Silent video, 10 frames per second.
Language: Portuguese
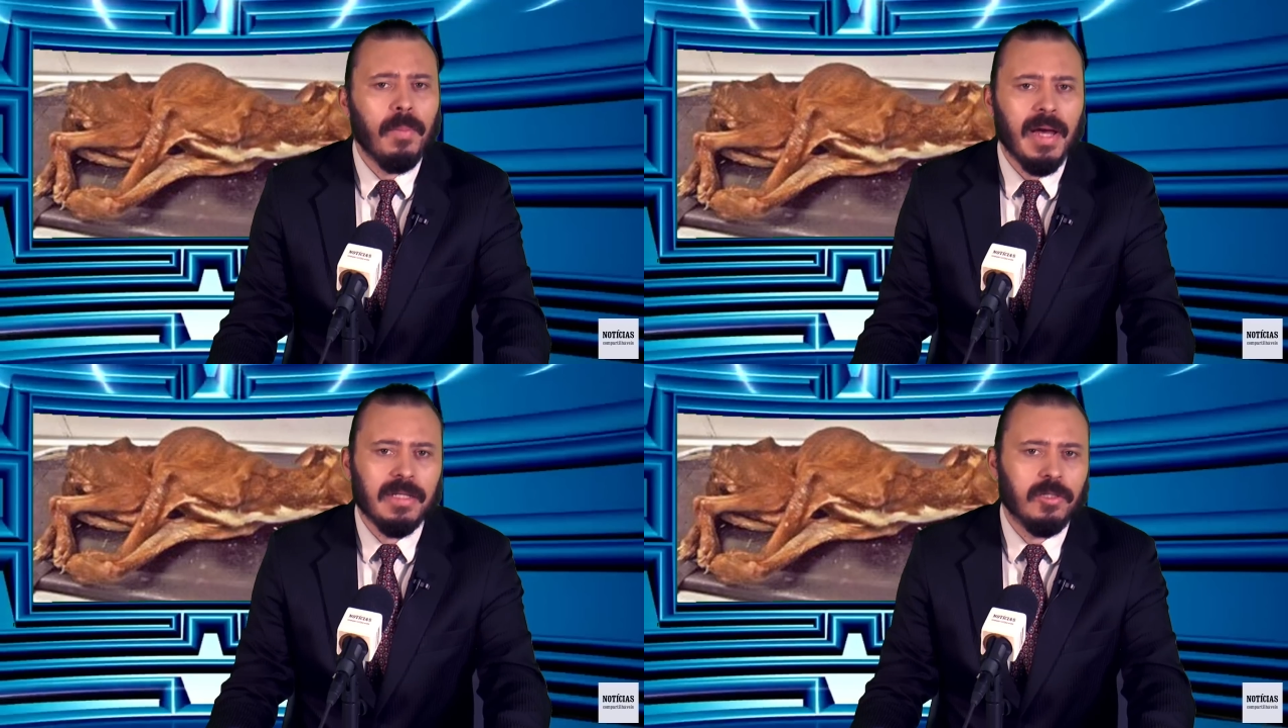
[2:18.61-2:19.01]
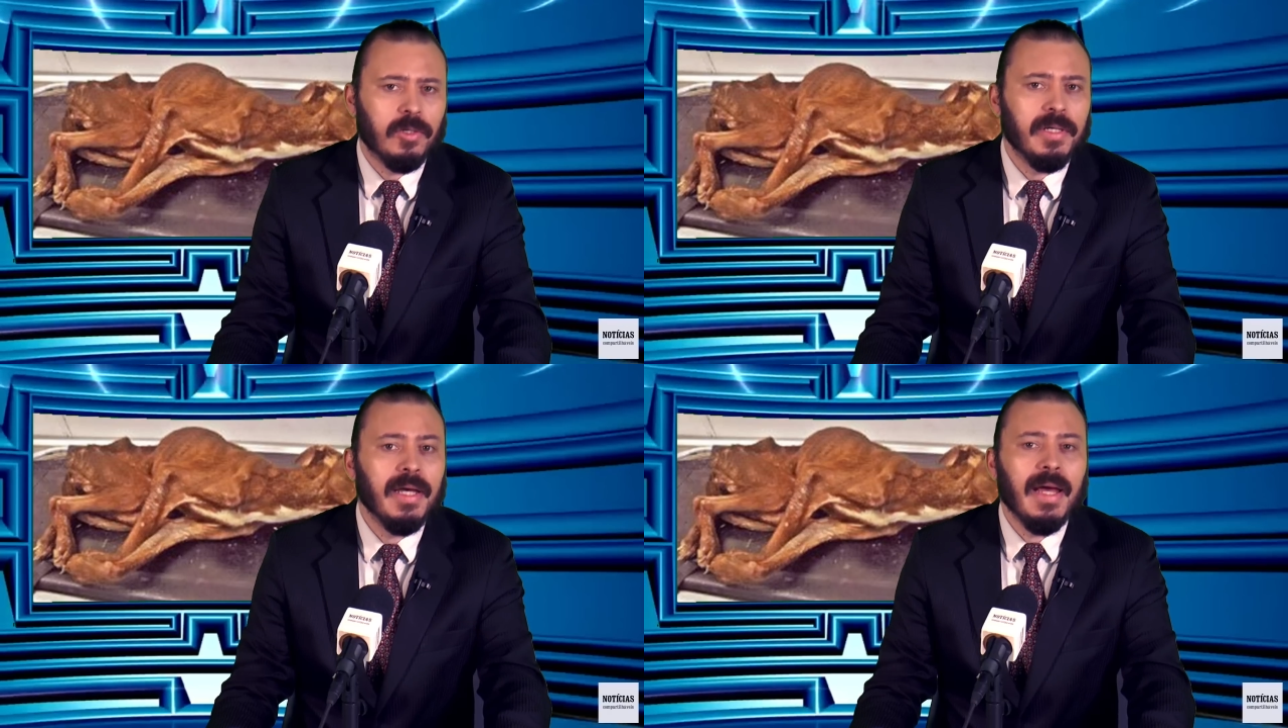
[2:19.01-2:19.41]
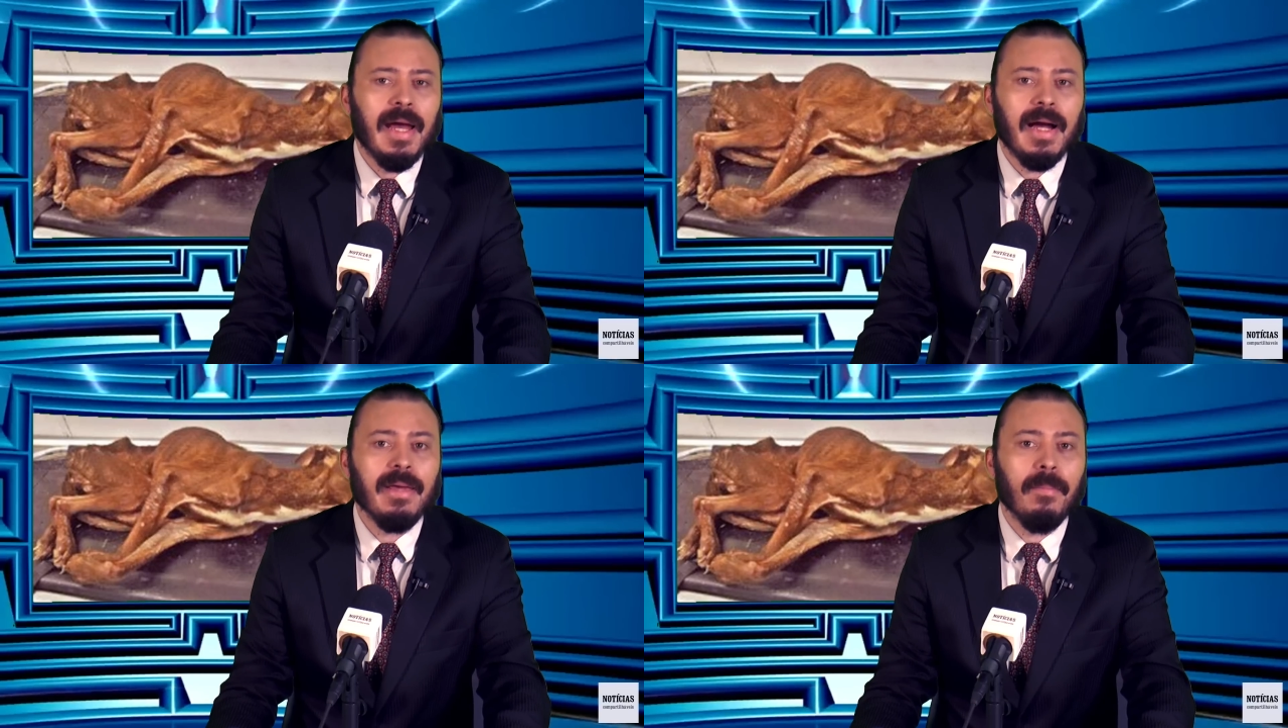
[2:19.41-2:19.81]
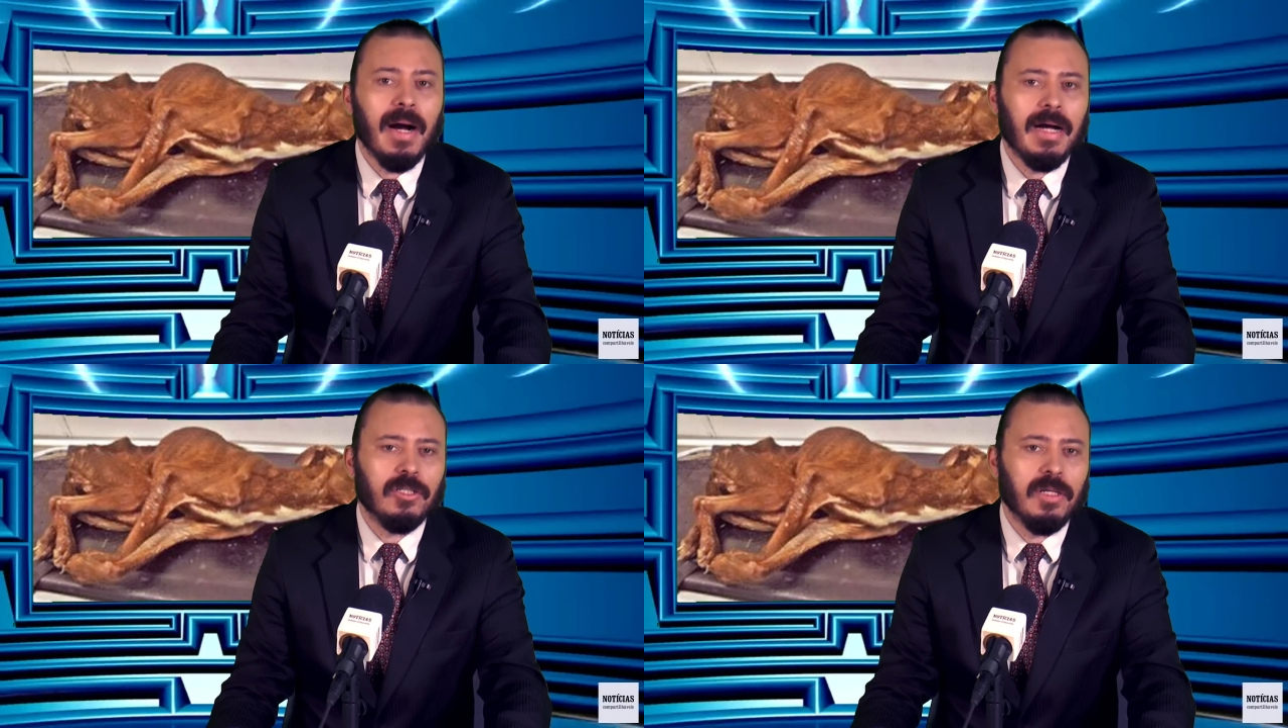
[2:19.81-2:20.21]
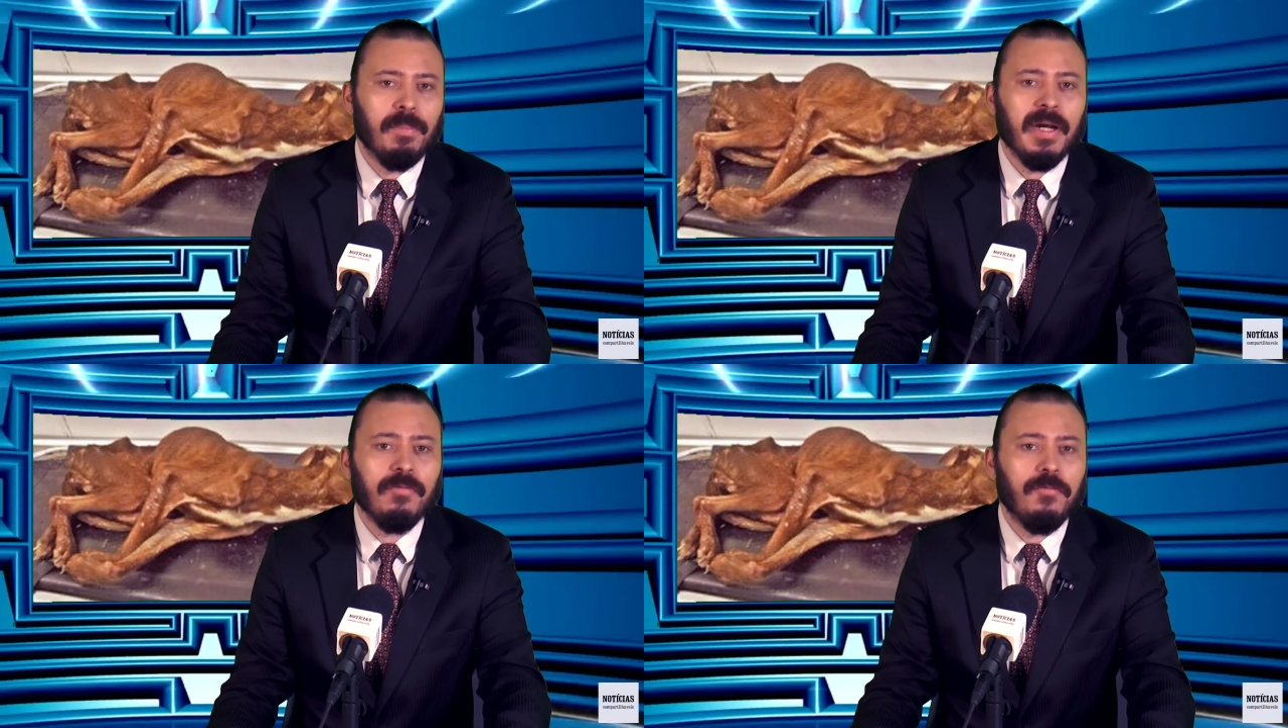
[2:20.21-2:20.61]
Patrick é a imagem
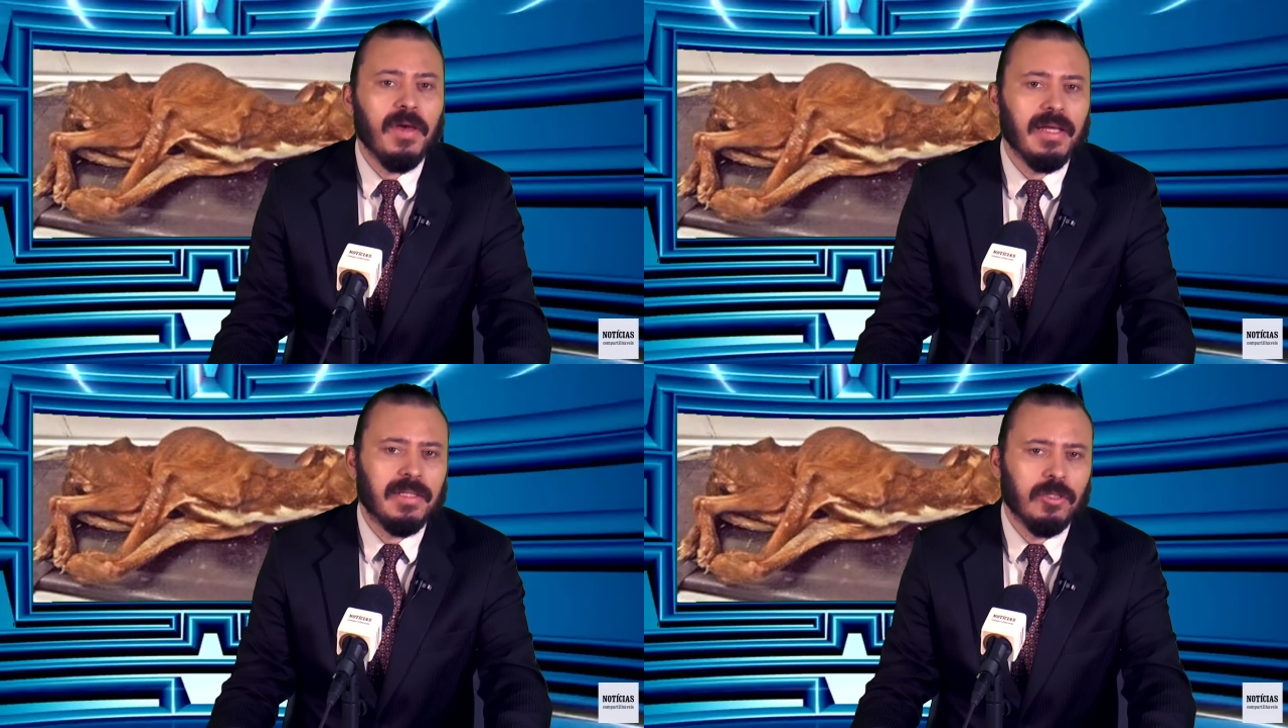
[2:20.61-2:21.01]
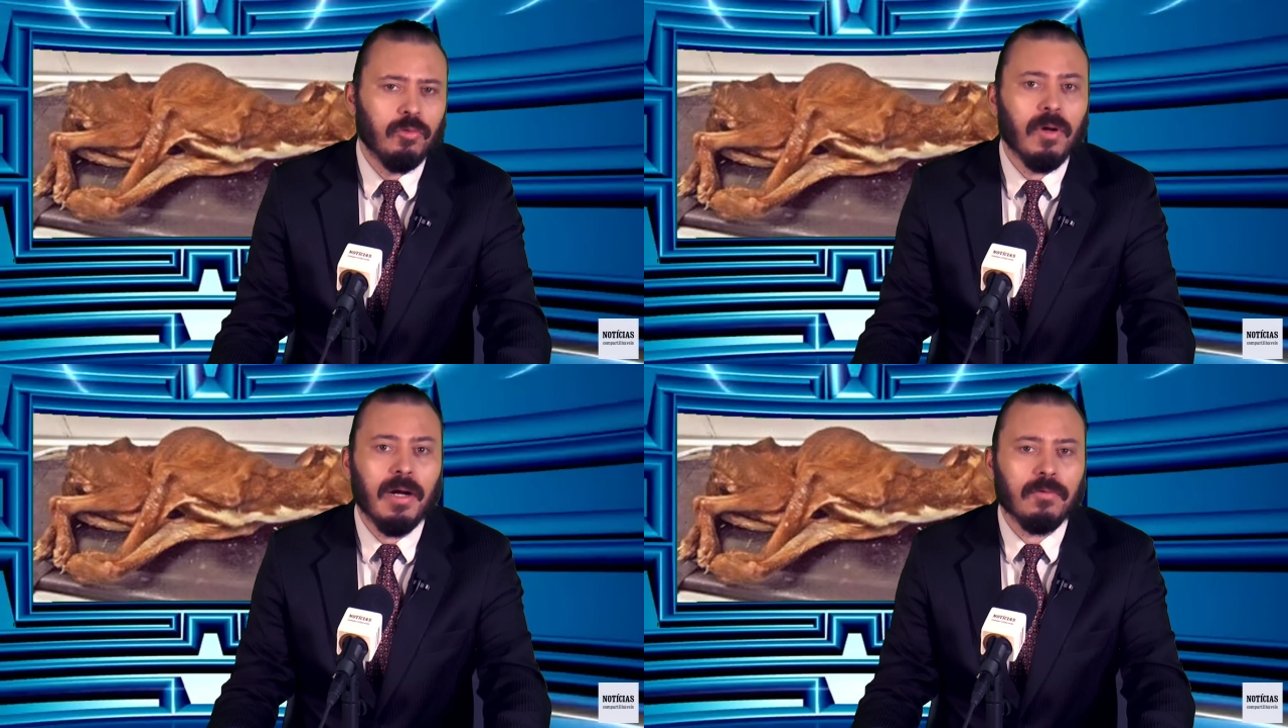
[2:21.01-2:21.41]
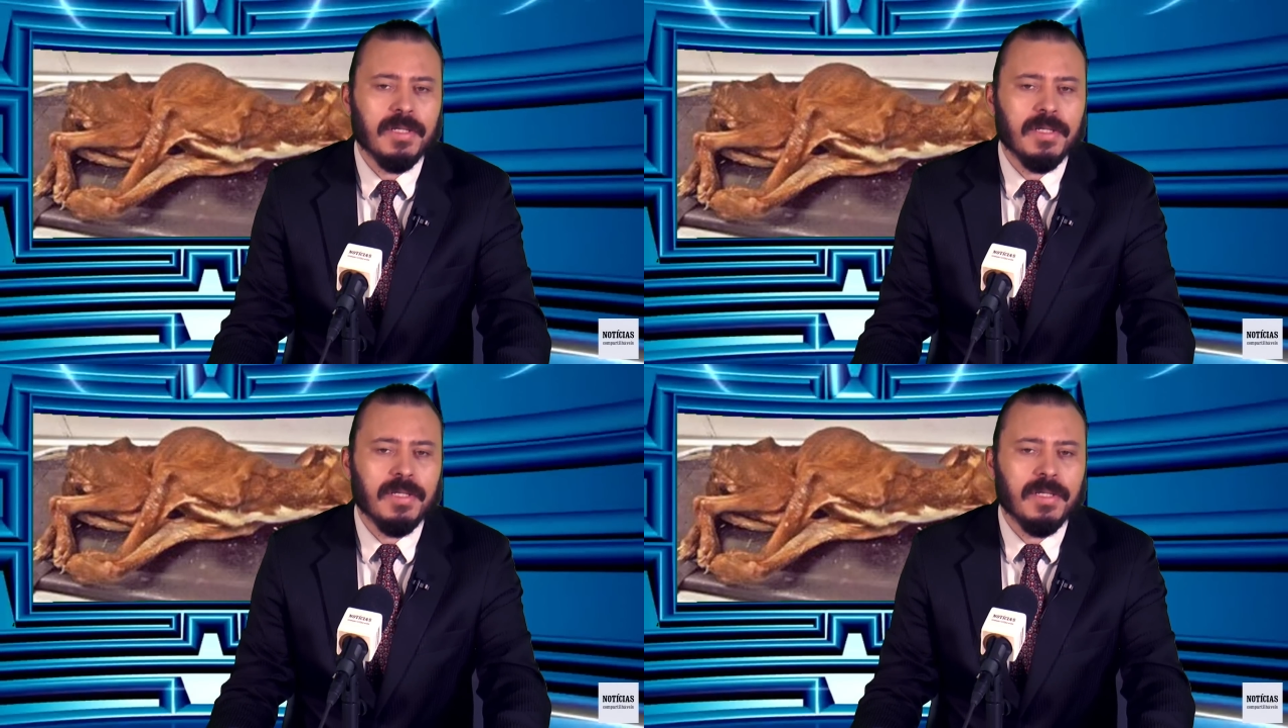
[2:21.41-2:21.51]
perfeita de um cão